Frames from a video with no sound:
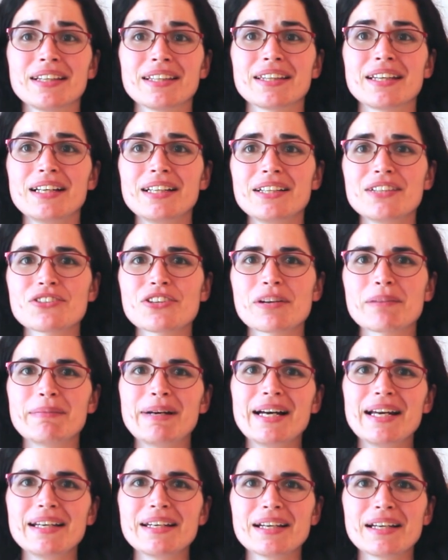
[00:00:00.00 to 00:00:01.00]
Dalla
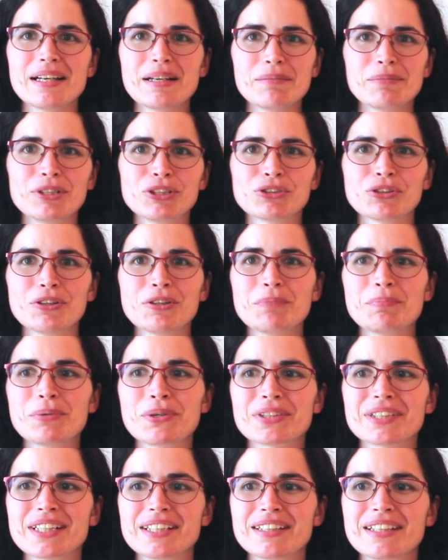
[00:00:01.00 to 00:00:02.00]
Germania mi sono
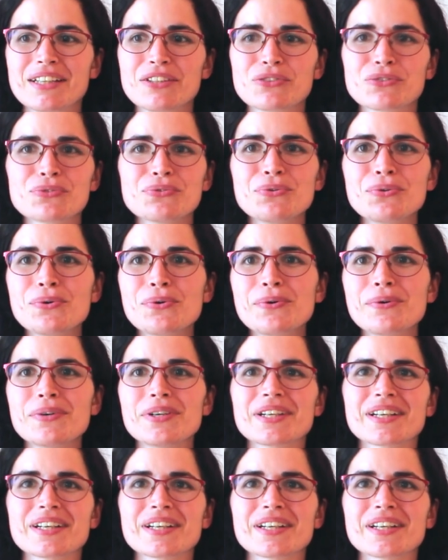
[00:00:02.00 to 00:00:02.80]
portata giù,